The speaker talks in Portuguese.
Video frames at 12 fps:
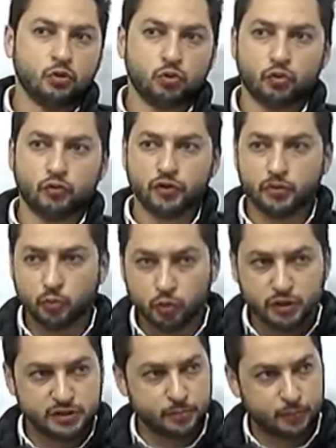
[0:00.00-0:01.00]
Um governo
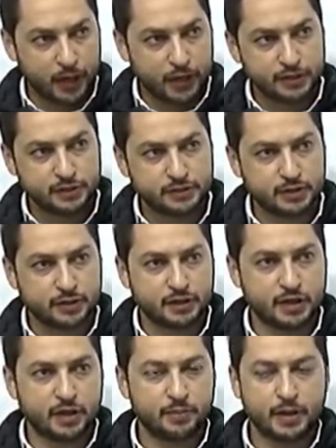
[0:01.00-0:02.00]
municipalista
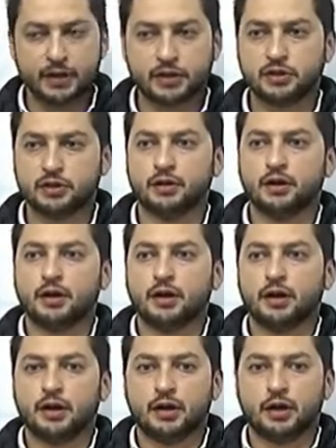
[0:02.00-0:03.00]
que remete
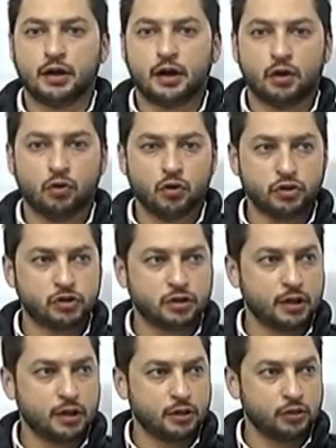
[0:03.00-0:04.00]
é, à
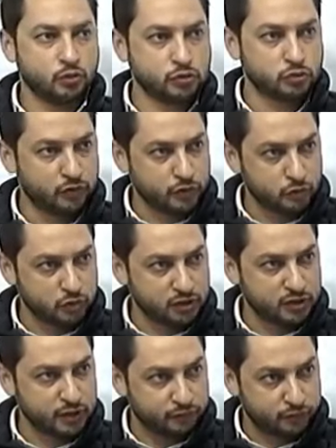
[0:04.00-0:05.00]
ótica do ex-governador
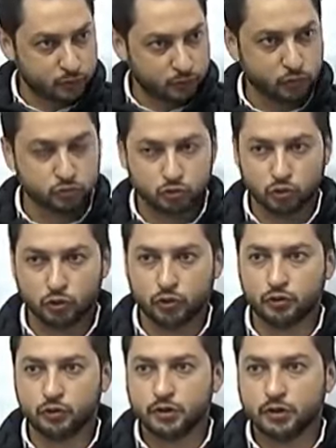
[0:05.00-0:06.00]
André Franco
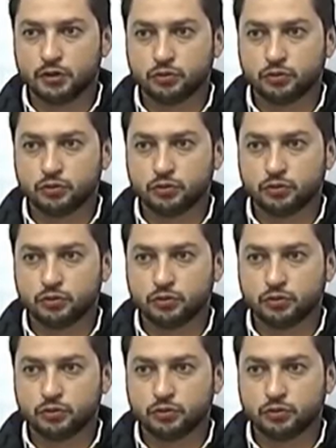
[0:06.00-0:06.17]
Montoro.